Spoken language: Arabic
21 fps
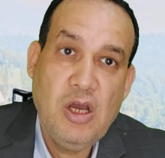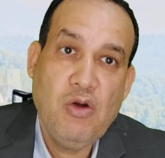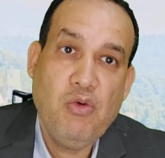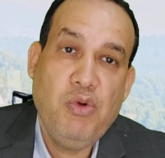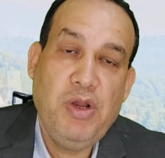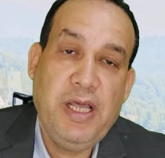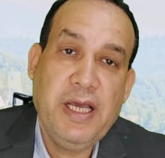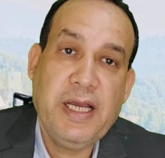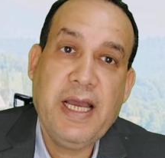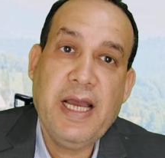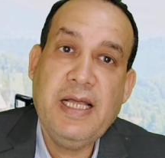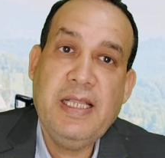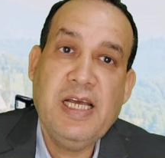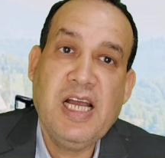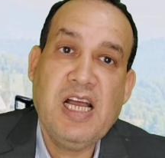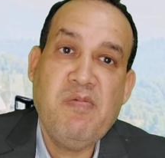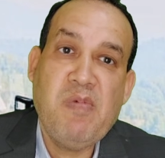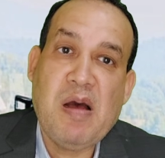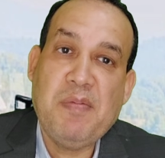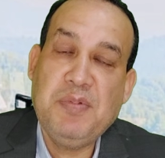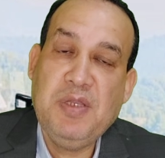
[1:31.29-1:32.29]
والحكاية دي يا
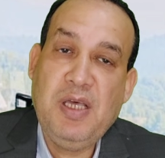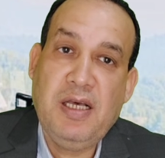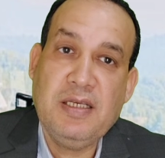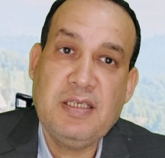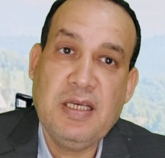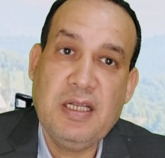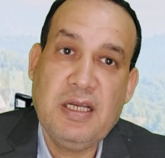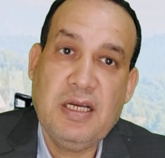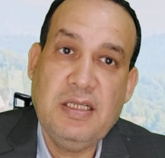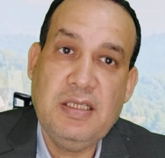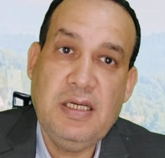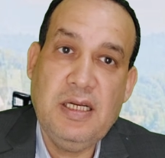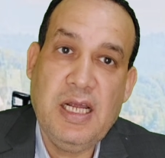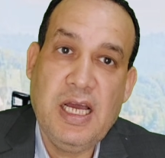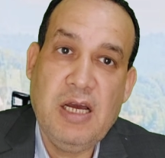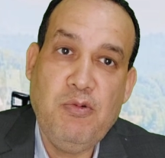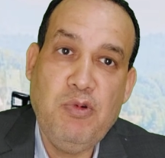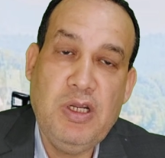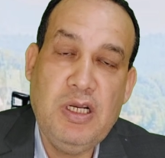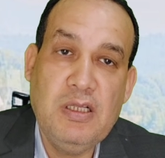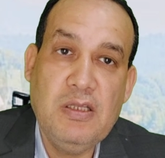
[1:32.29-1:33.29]
جماعة بتحصل كتير
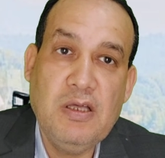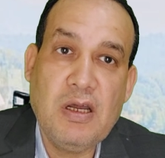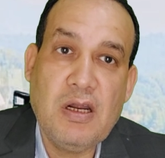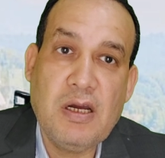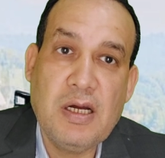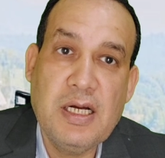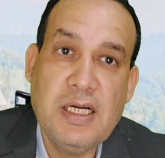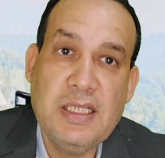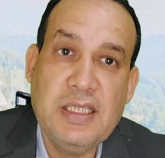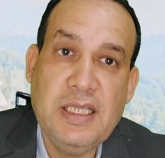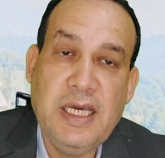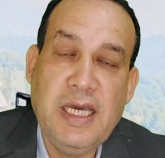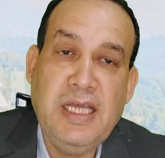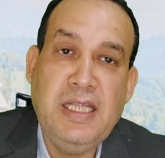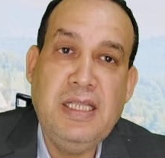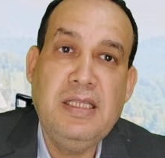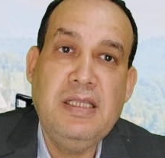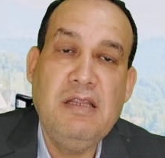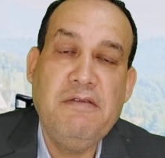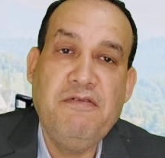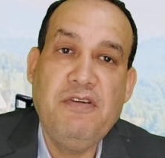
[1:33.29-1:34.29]
قوي لدرجة
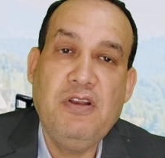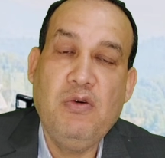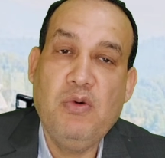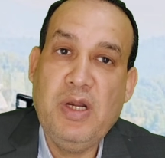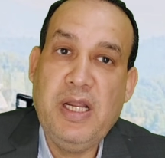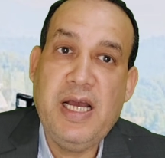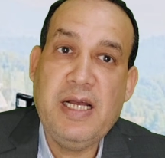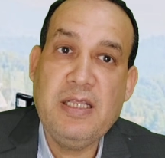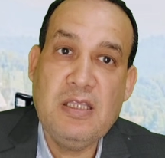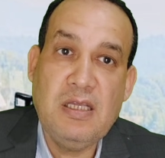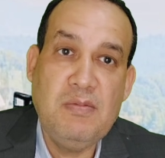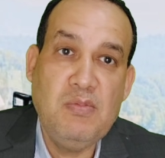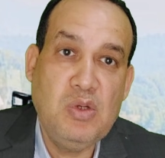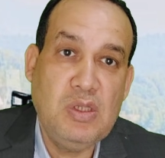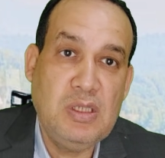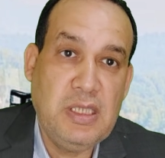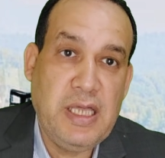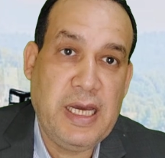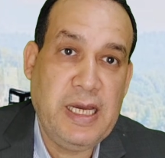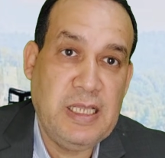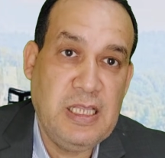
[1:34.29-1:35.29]
إن في الولايات
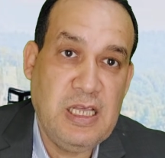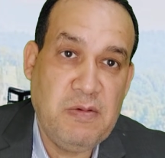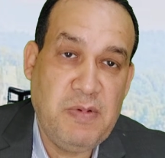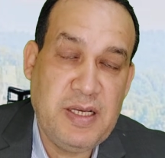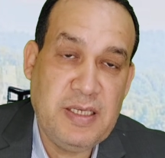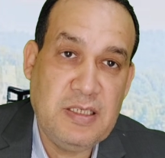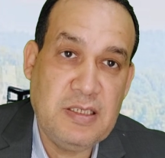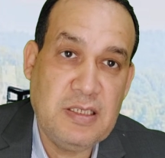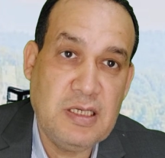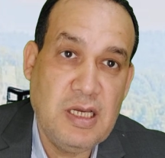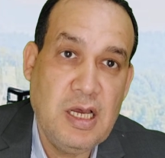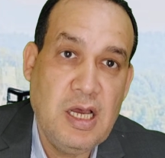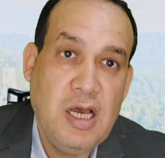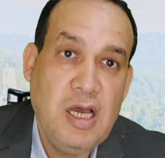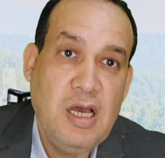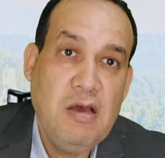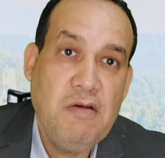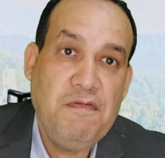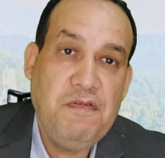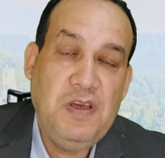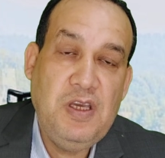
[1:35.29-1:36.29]
المتحدة بس
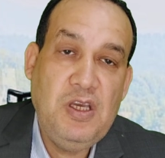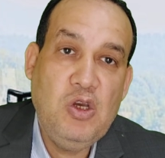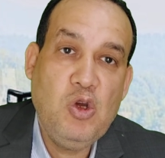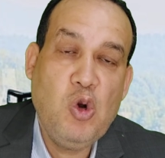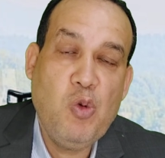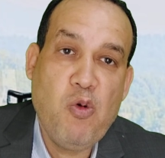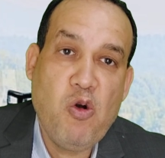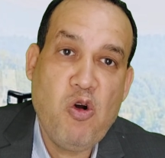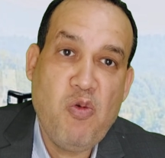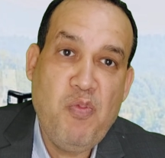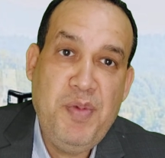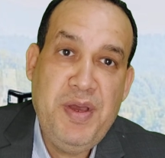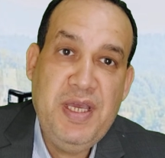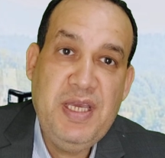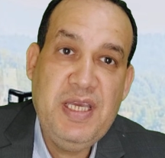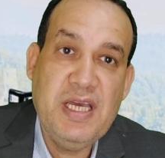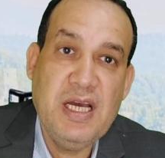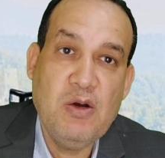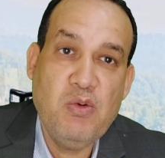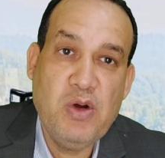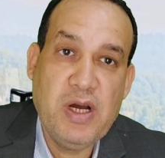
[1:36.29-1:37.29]
في
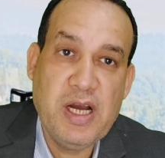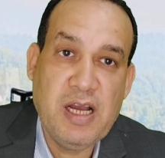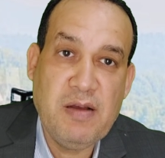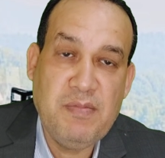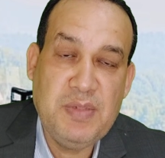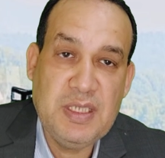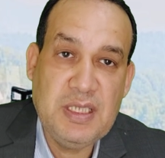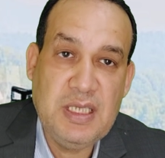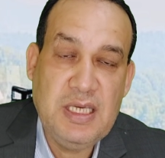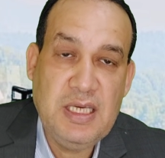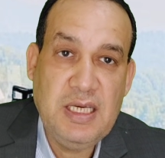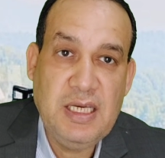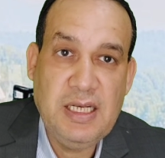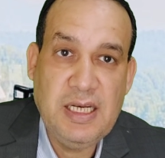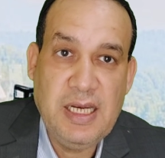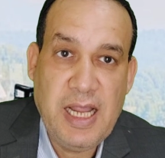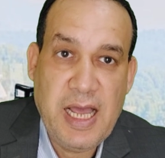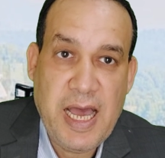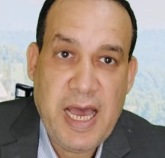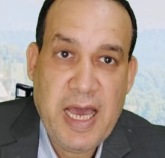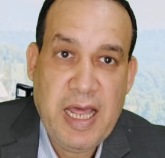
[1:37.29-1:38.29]

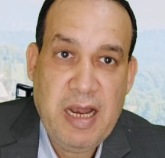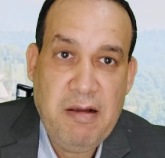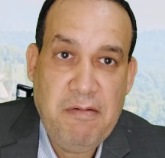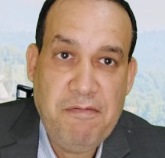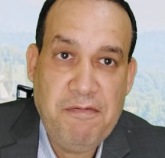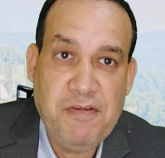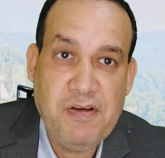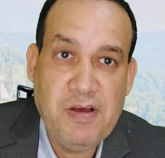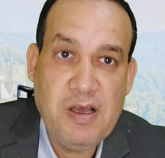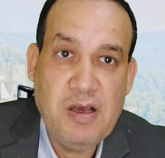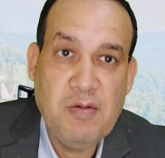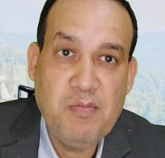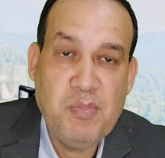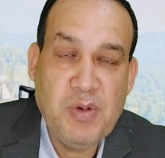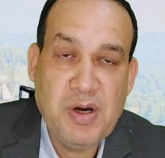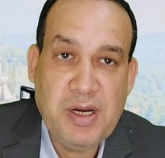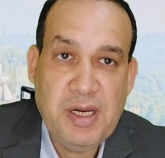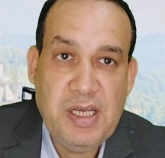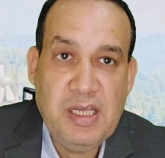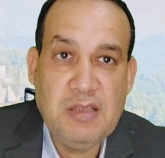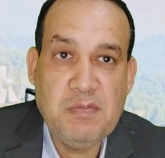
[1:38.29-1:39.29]
450 ألف
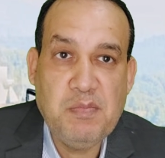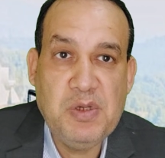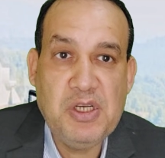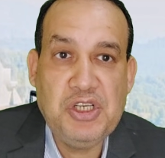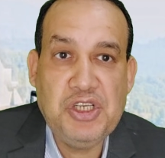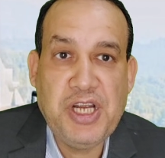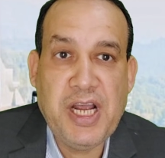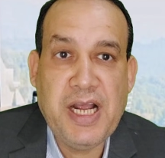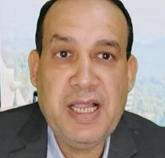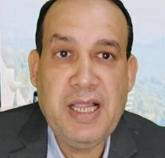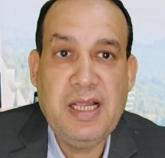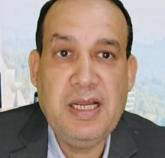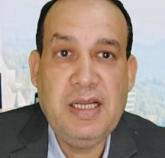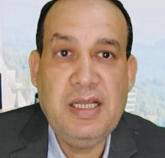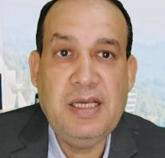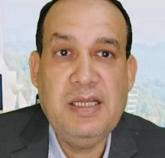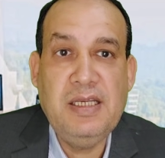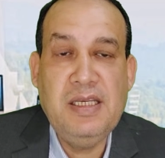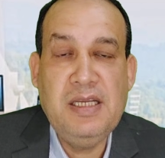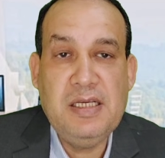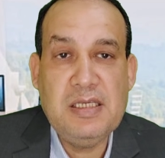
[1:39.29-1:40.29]
مريض بالشلل
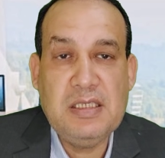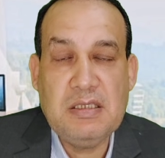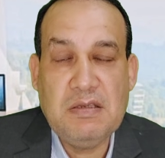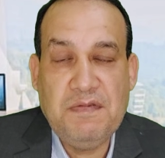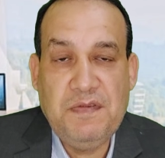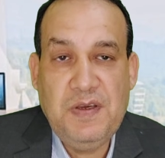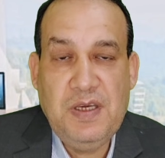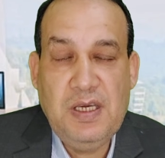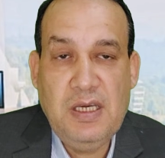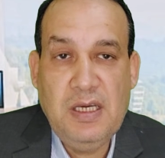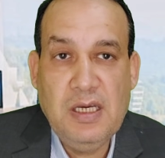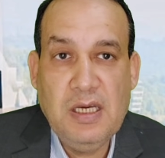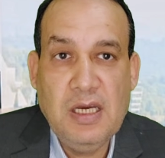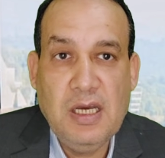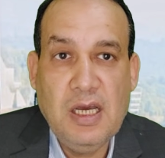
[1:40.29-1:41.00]
النصفي